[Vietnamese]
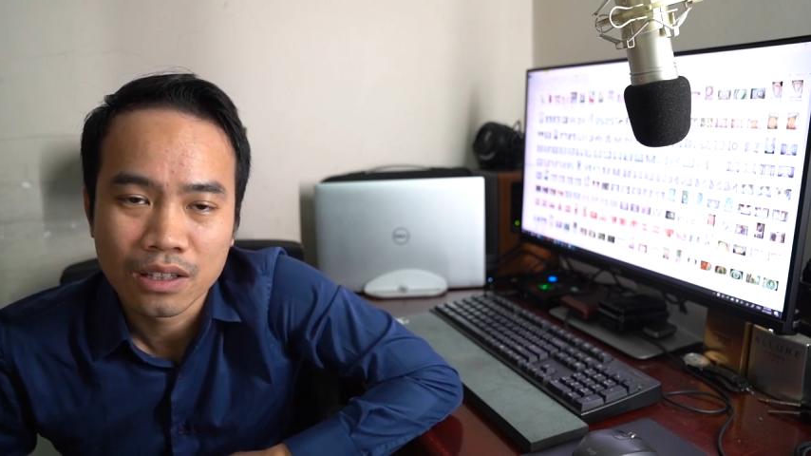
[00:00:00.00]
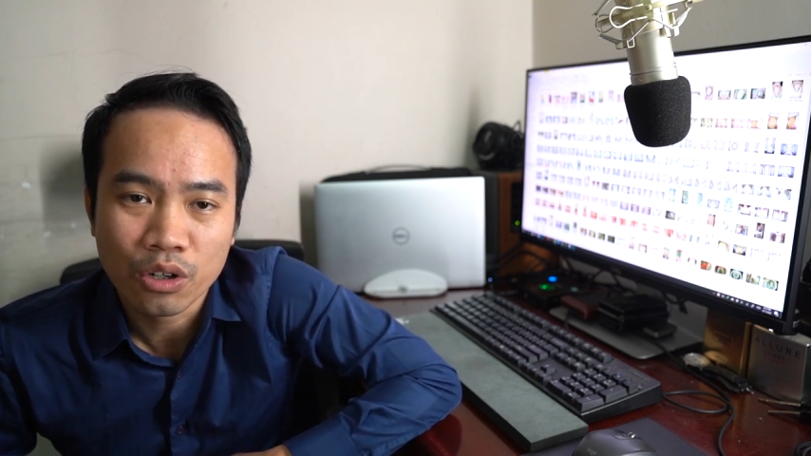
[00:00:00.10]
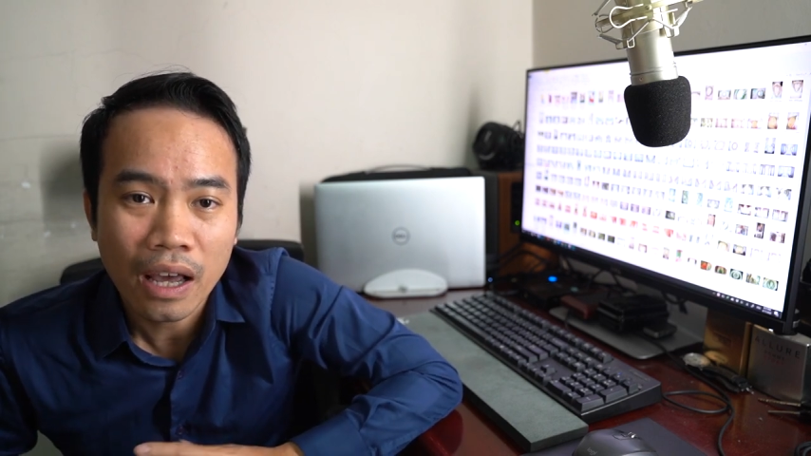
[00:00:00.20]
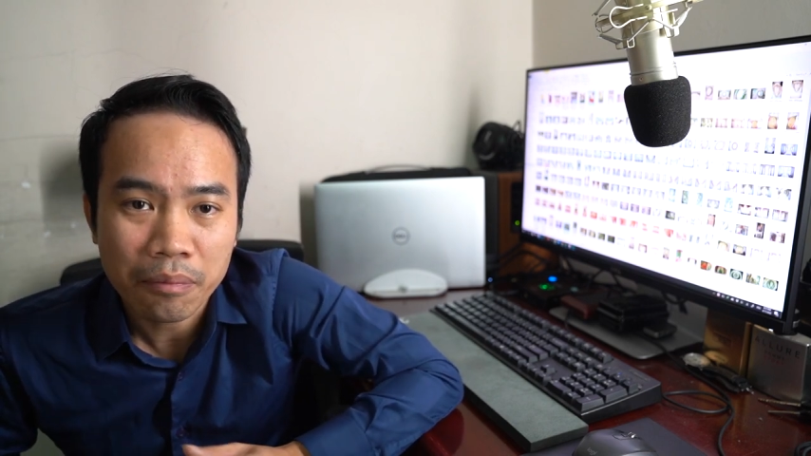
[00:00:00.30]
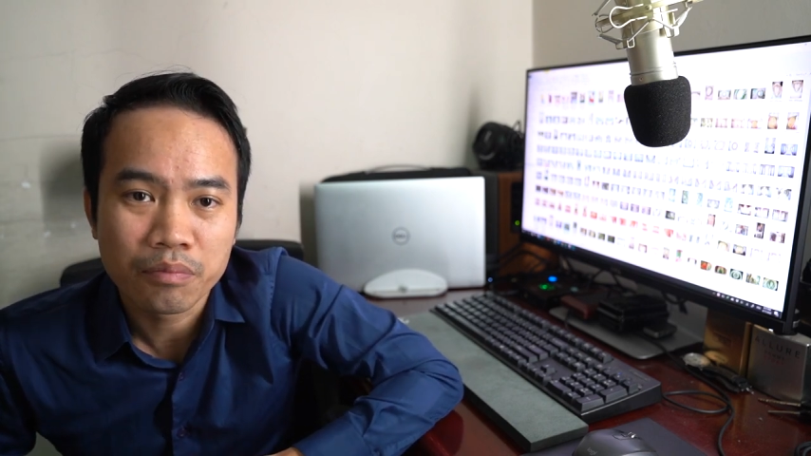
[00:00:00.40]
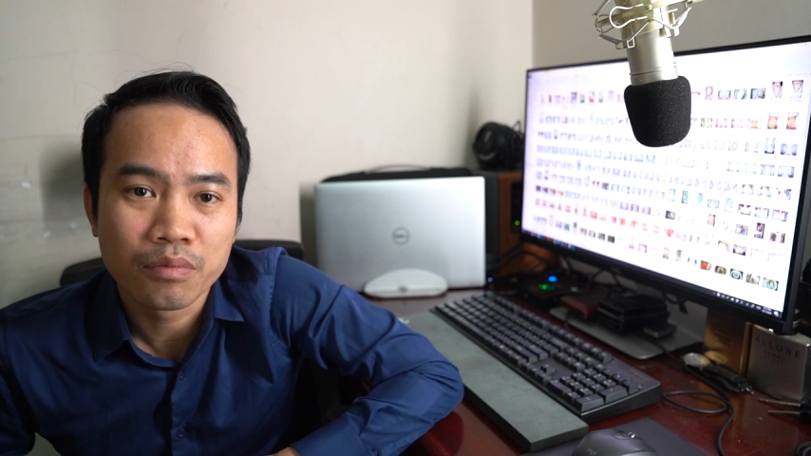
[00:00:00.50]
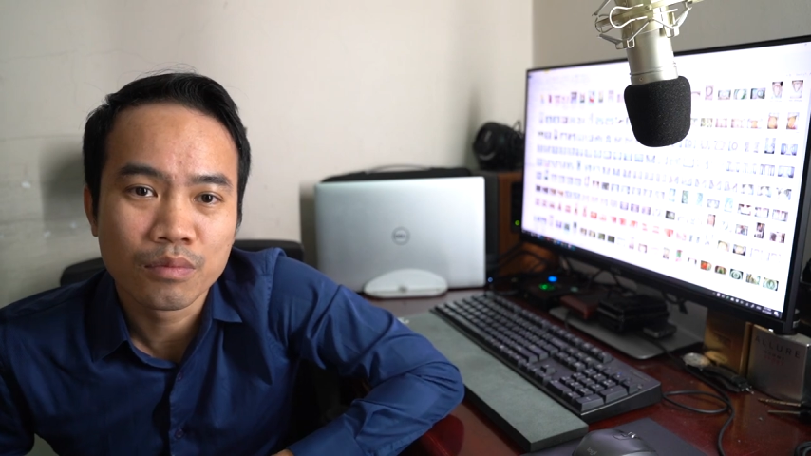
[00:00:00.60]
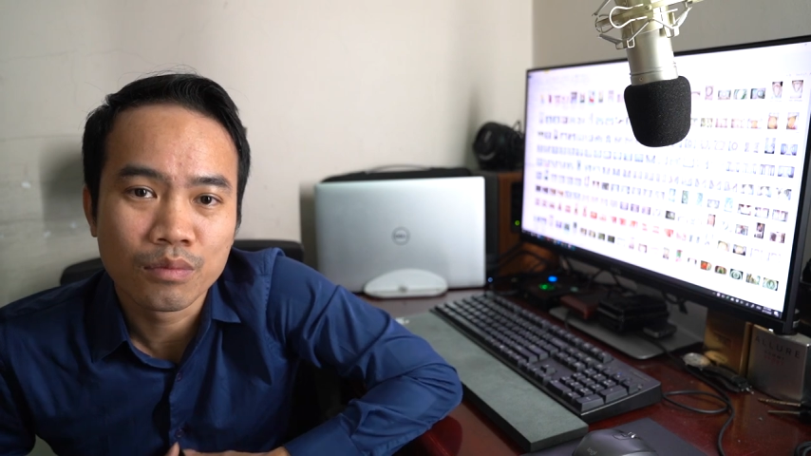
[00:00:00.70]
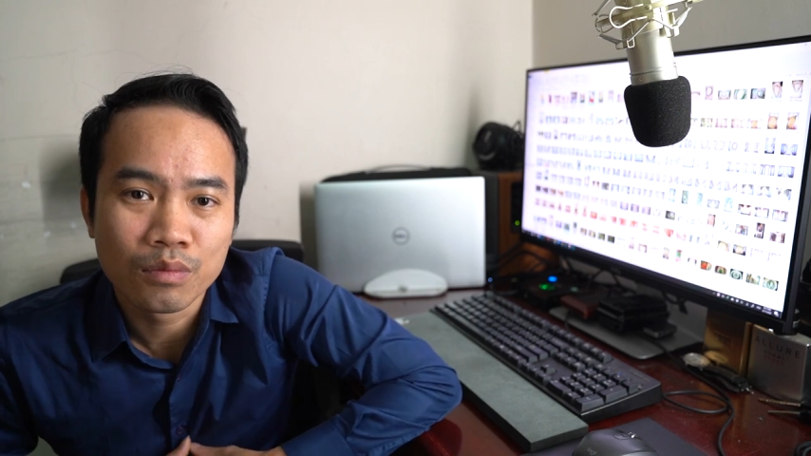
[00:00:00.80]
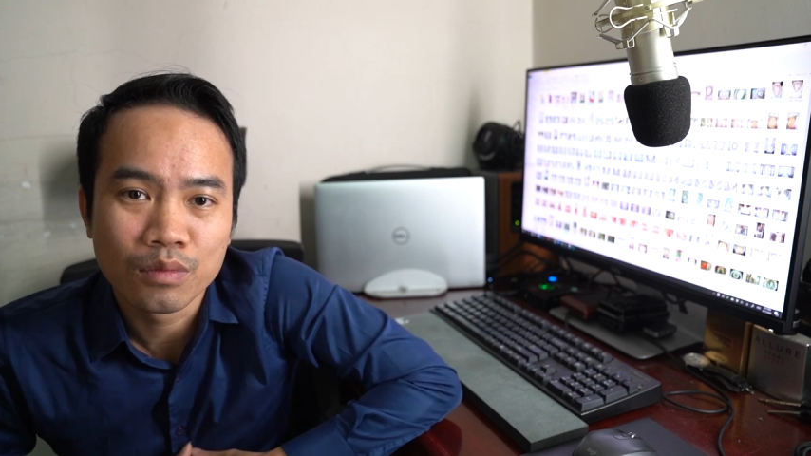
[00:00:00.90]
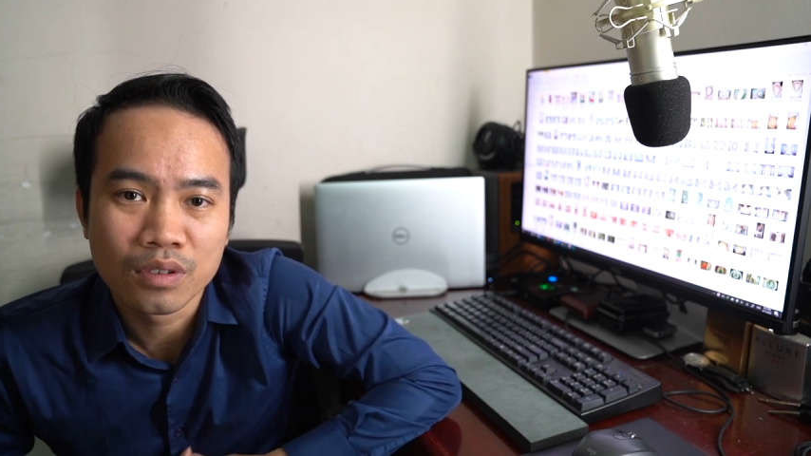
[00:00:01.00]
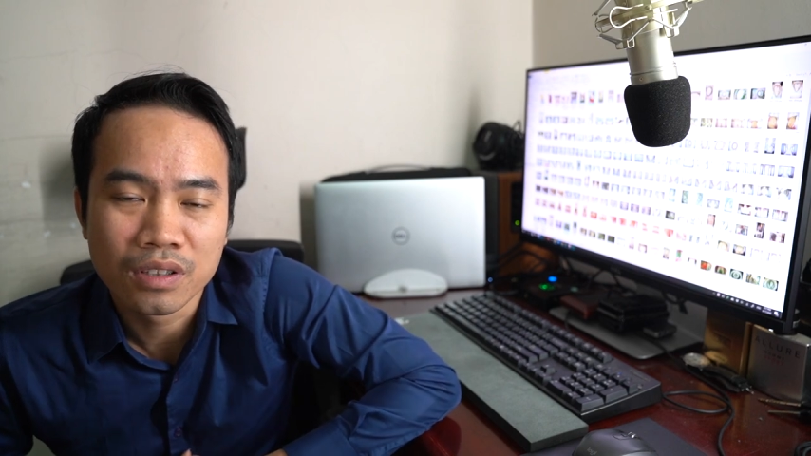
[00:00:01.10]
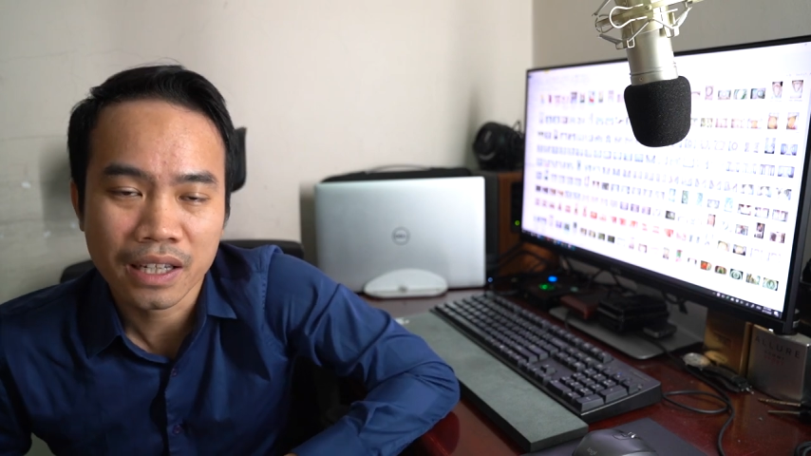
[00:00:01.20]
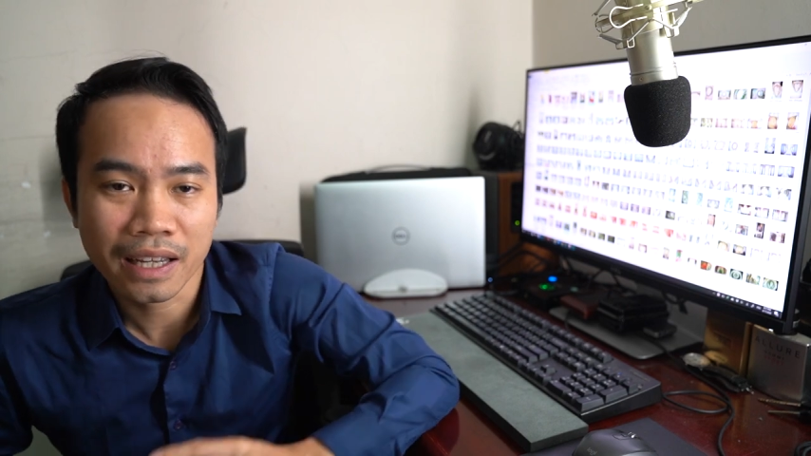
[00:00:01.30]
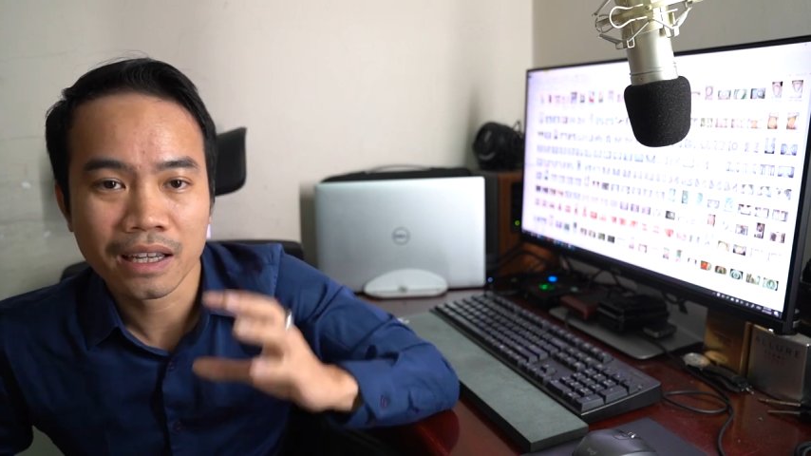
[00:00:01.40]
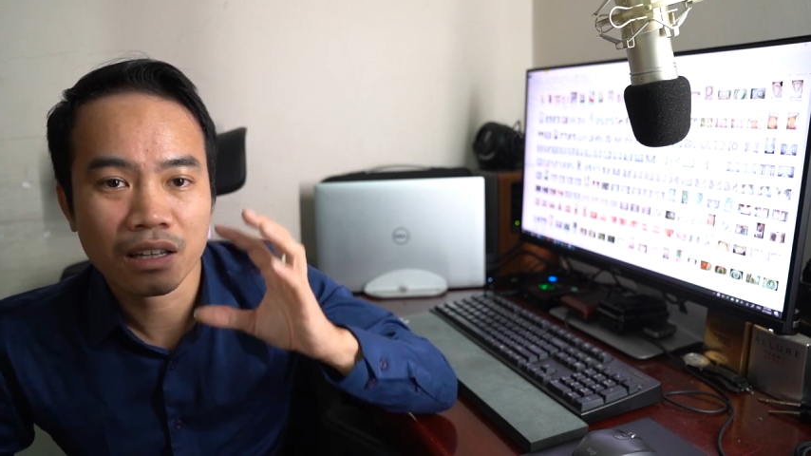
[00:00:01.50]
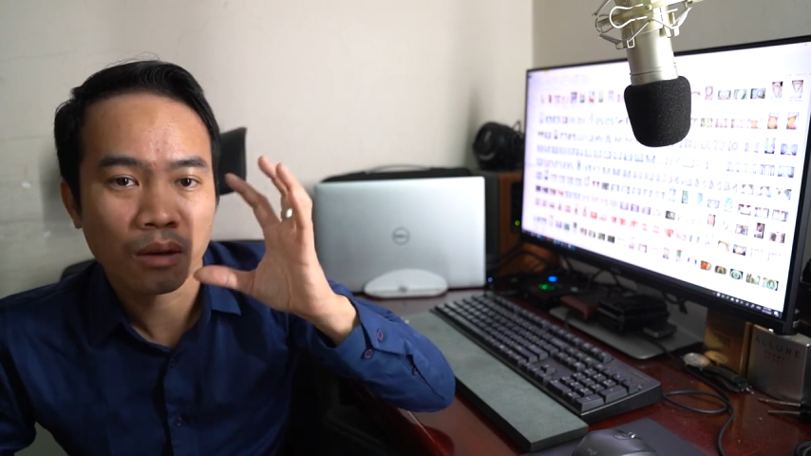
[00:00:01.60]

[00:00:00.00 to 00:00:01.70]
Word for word: nó đẹp thì